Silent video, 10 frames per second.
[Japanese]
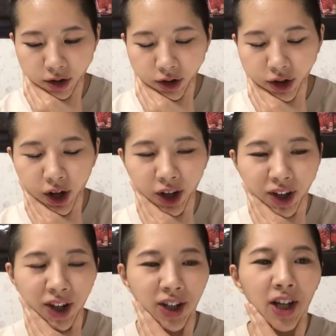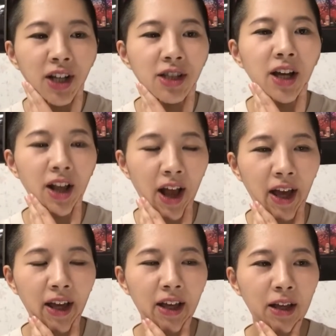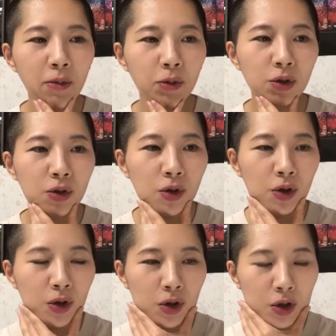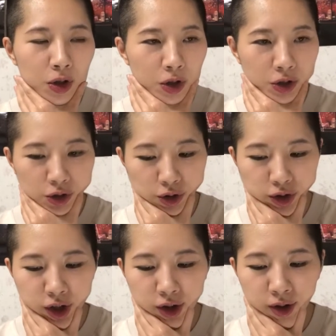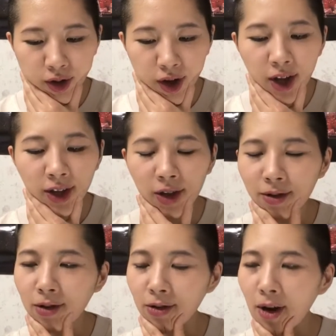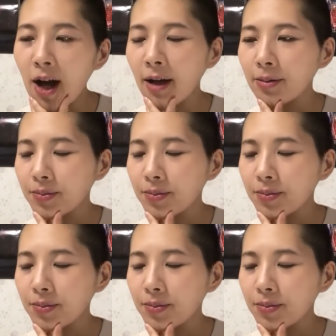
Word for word: で、なかなか気がつかない。でもその女性のアンナの方は、